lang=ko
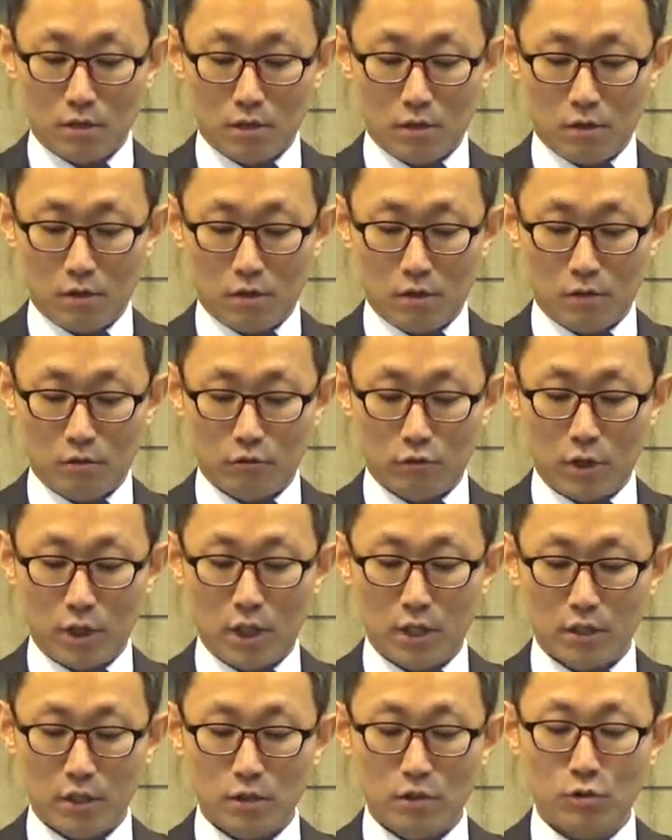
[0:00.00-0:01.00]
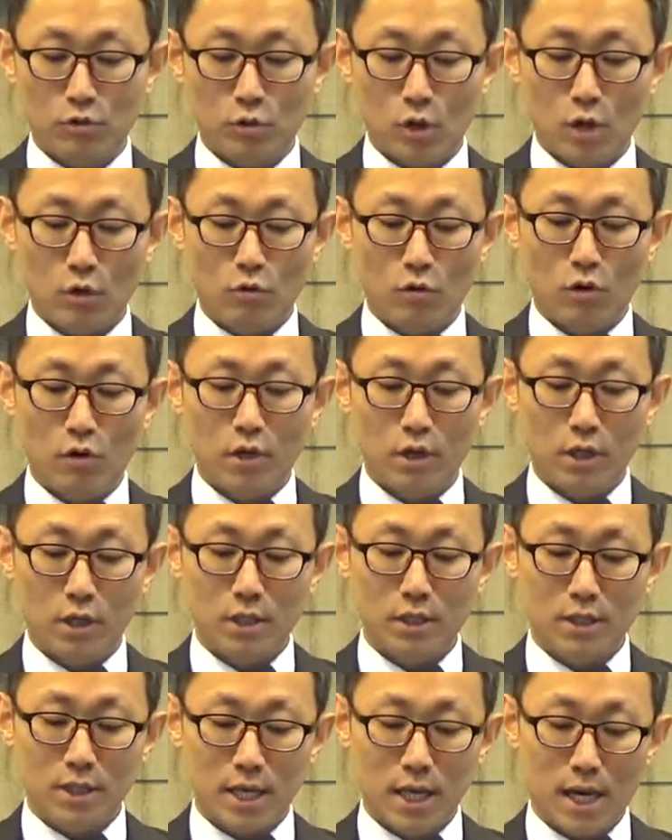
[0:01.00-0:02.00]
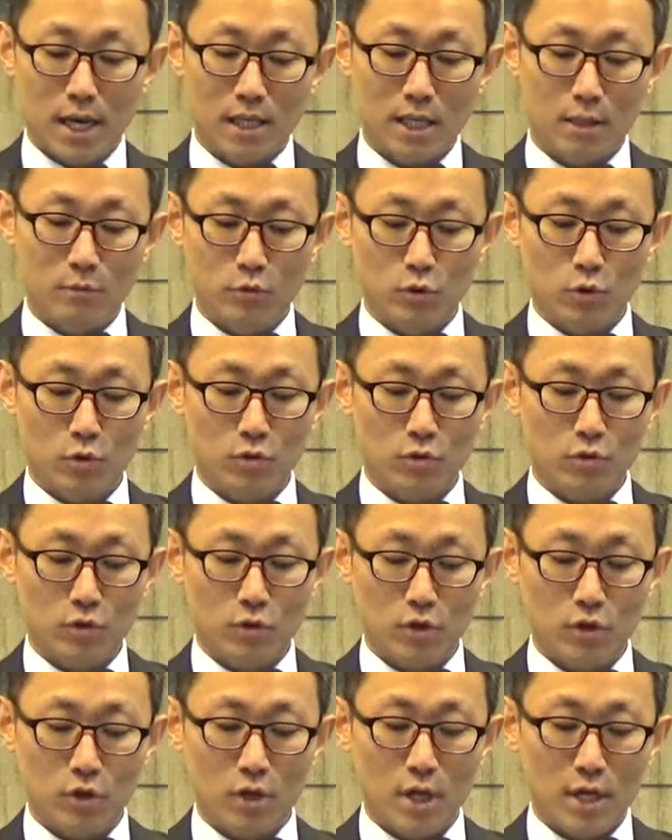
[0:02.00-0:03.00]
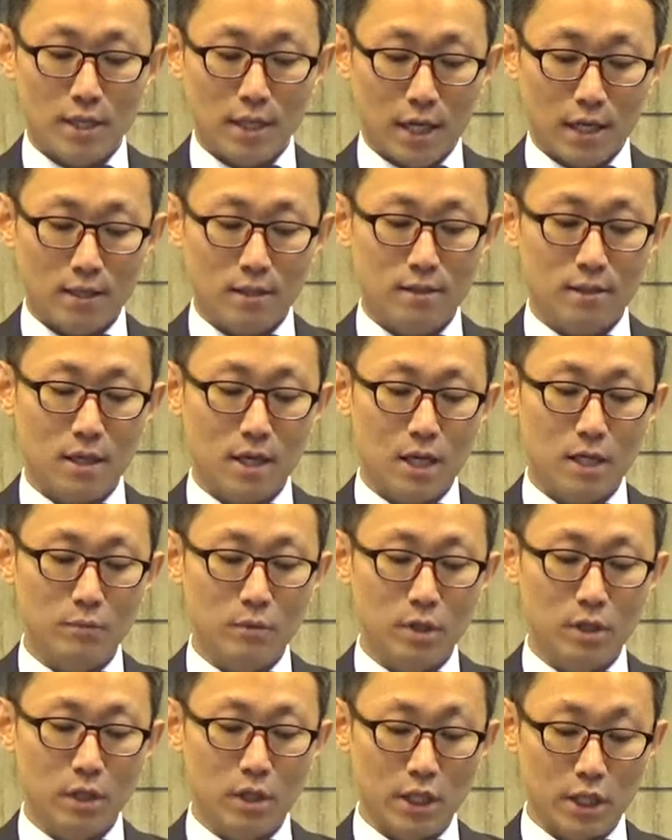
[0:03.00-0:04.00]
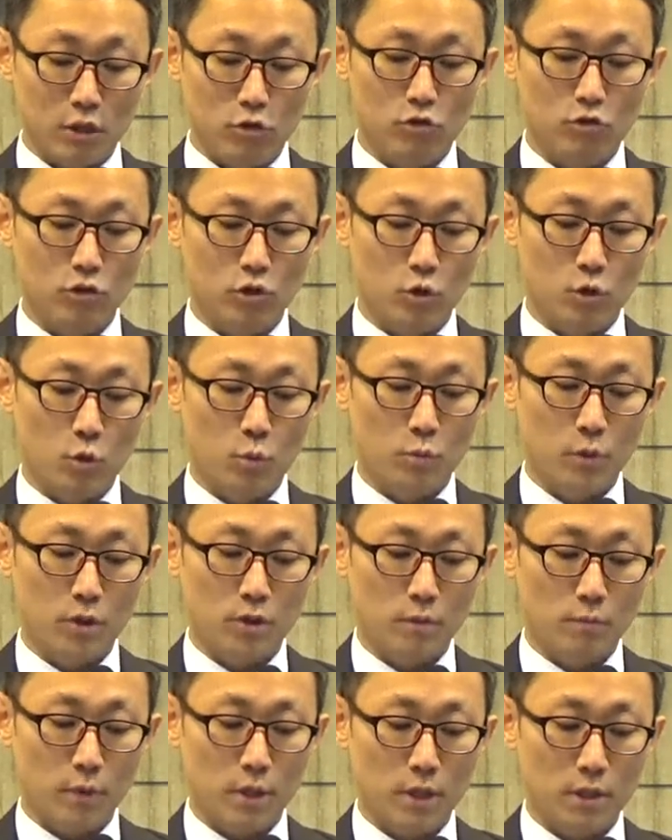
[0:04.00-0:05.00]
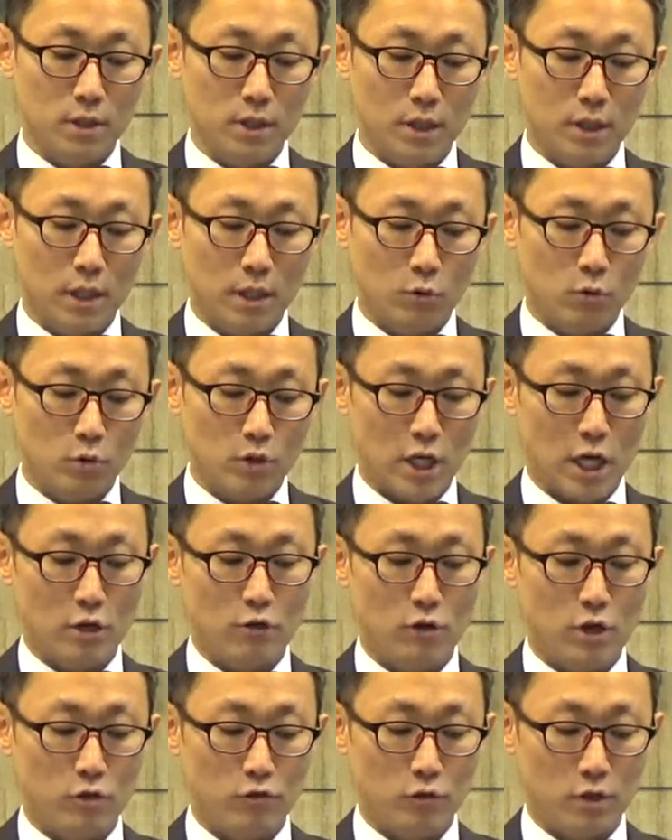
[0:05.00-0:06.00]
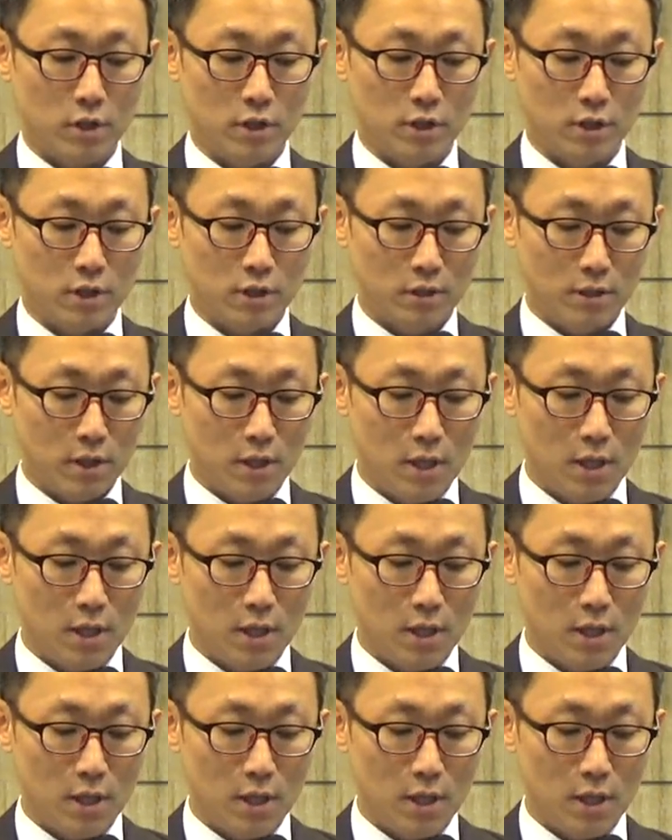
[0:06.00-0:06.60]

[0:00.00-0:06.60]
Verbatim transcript: 어, 우리 스스로의 권리를 제한함으로써 다른 사람을 이웃을 돕는 섬기는 일에 또 자유할 수 있는